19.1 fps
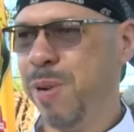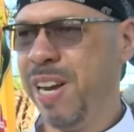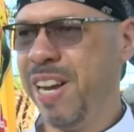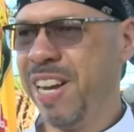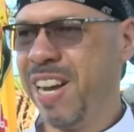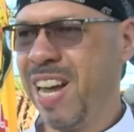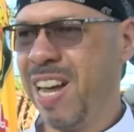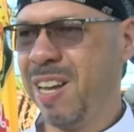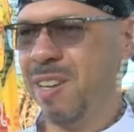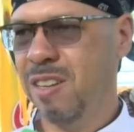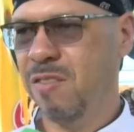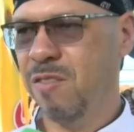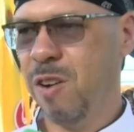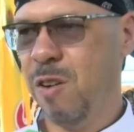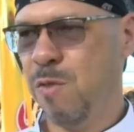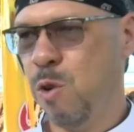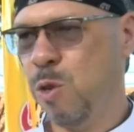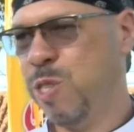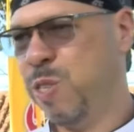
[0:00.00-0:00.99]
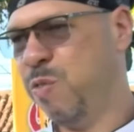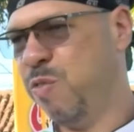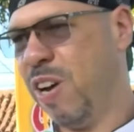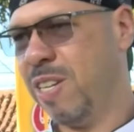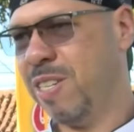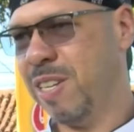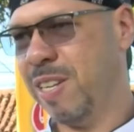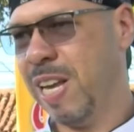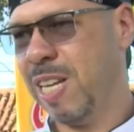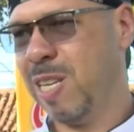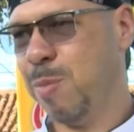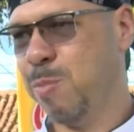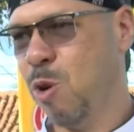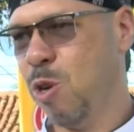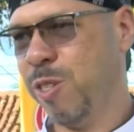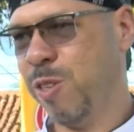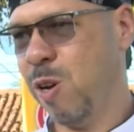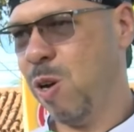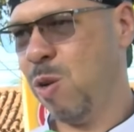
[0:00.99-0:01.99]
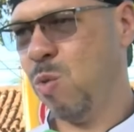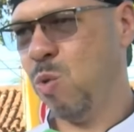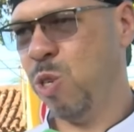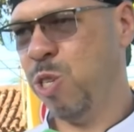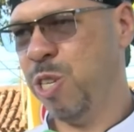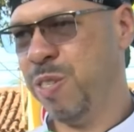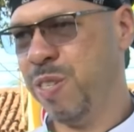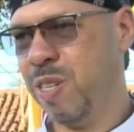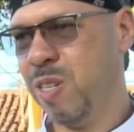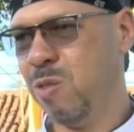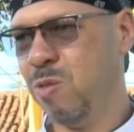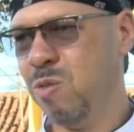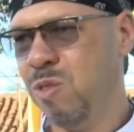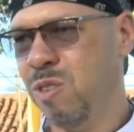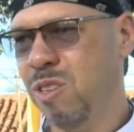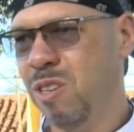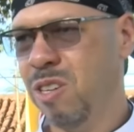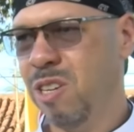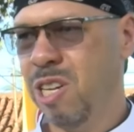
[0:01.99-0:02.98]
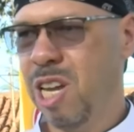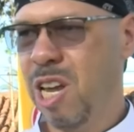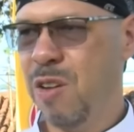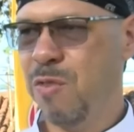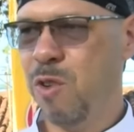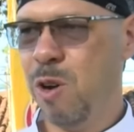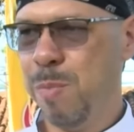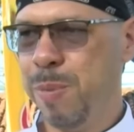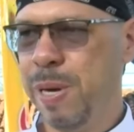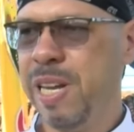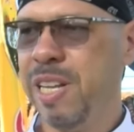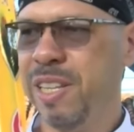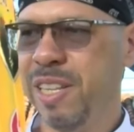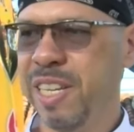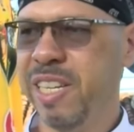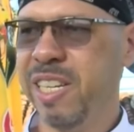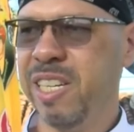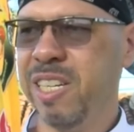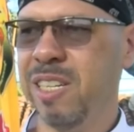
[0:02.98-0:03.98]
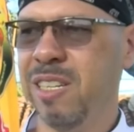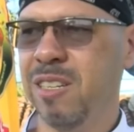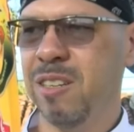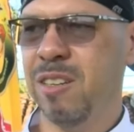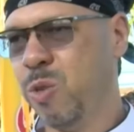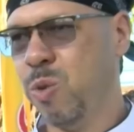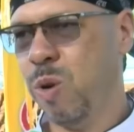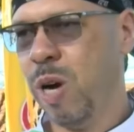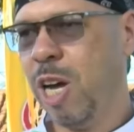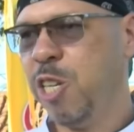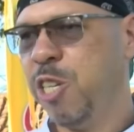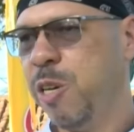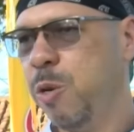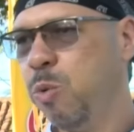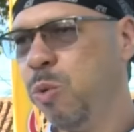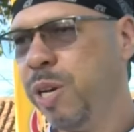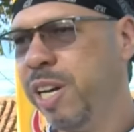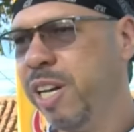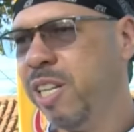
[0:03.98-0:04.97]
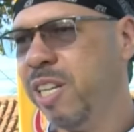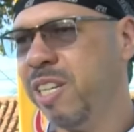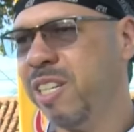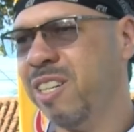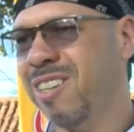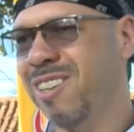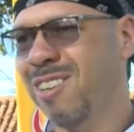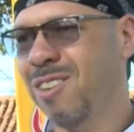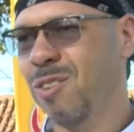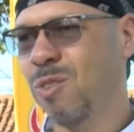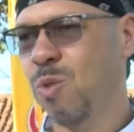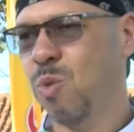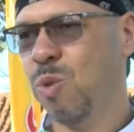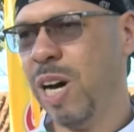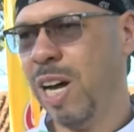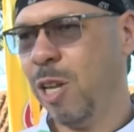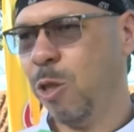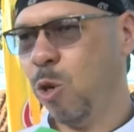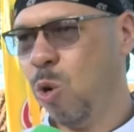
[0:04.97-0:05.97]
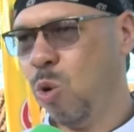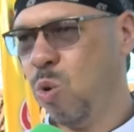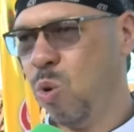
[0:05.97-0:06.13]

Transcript: de empregar. Eu vou fazer dessa moto que é uma curtição e vou empreender. Eu achei o trailer o cara